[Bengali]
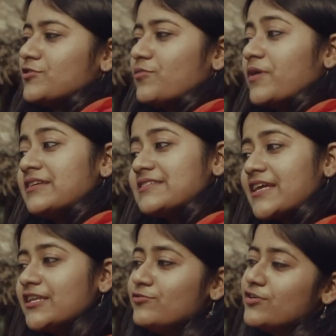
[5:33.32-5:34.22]
তোমার
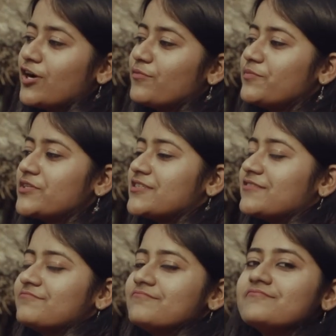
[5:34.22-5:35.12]
ডিজাইন ইউনিক হবে
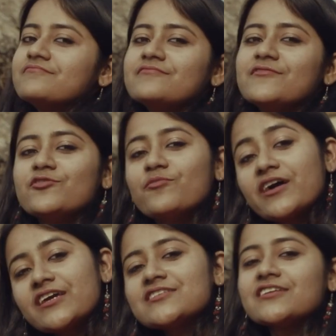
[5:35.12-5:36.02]
পিসি
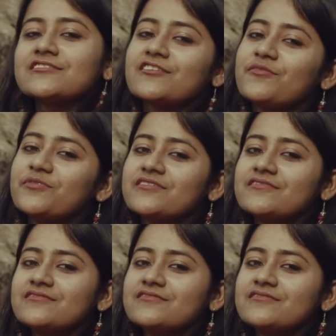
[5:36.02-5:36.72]
তোমাকেই সাজাতে হবে